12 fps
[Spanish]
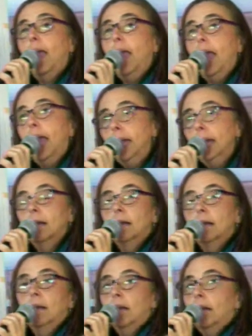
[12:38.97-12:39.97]
en
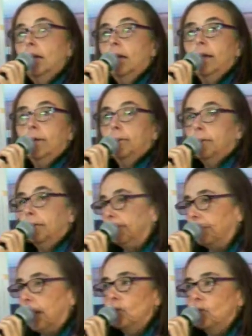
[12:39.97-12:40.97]

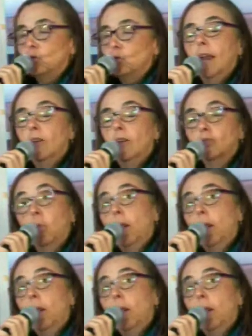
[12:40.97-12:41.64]
suelos